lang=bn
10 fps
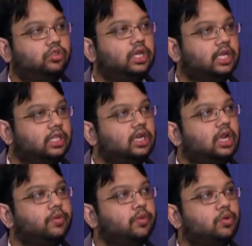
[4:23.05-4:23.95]
তো এই ক্ষেত্রে
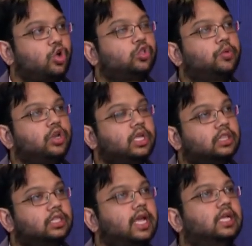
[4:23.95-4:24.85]
আমি বলবো অথবা অনেক
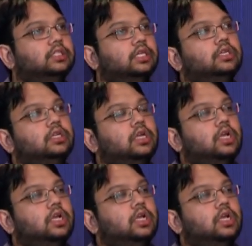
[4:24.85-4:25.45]
ক্ষেত্রে দেখা যায়